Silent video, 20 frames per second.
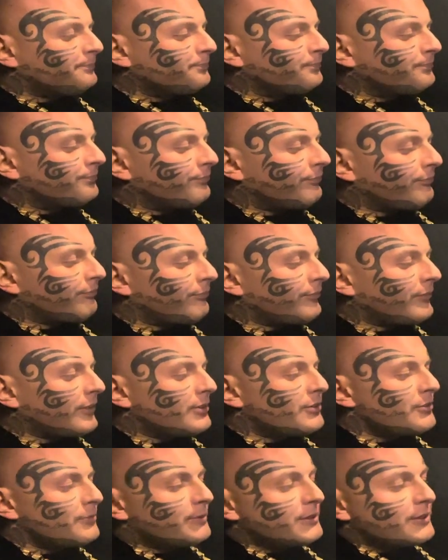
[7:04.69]
Mm,
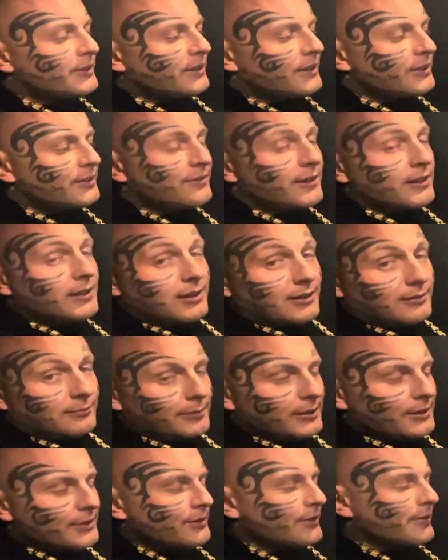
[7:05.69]
czy będzie jakaś walka?
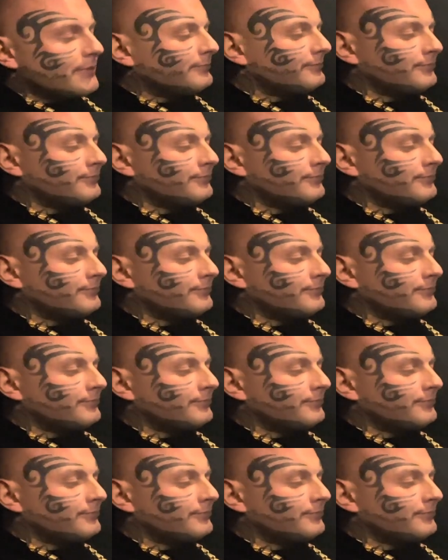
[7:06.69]
Będzie.